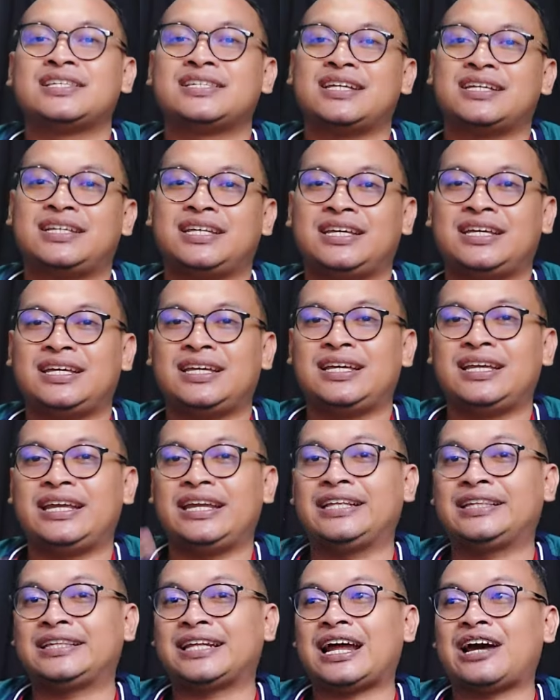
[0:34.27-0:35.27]
Jadi
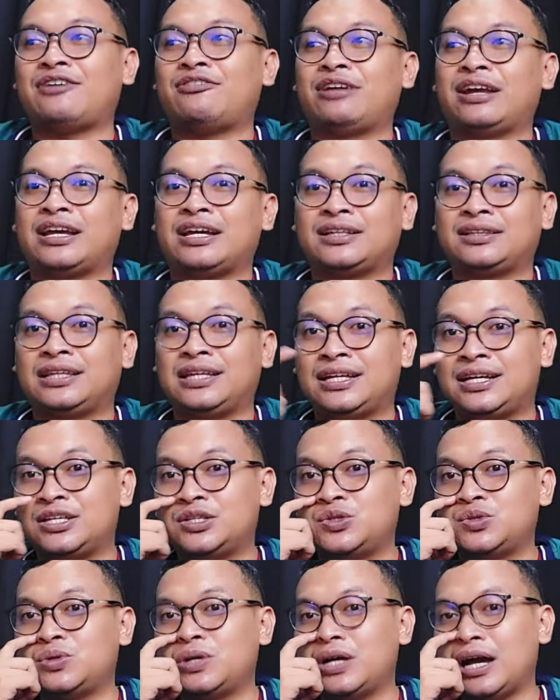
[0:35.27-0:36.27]
ini traweh
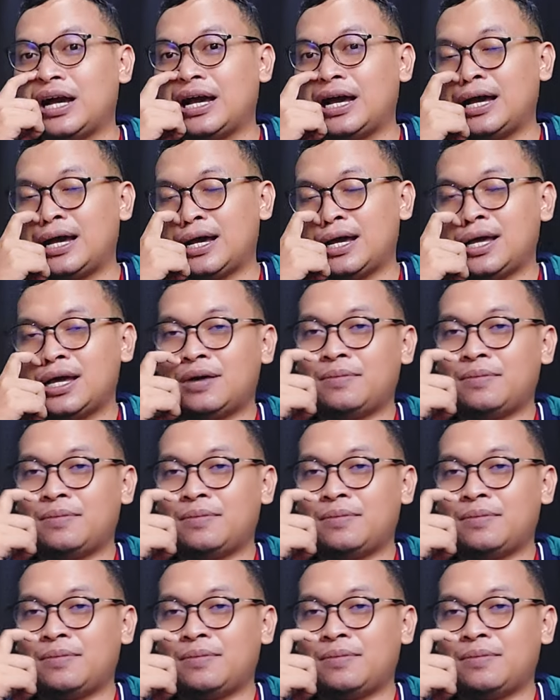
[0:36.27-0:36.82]
ketiga juga.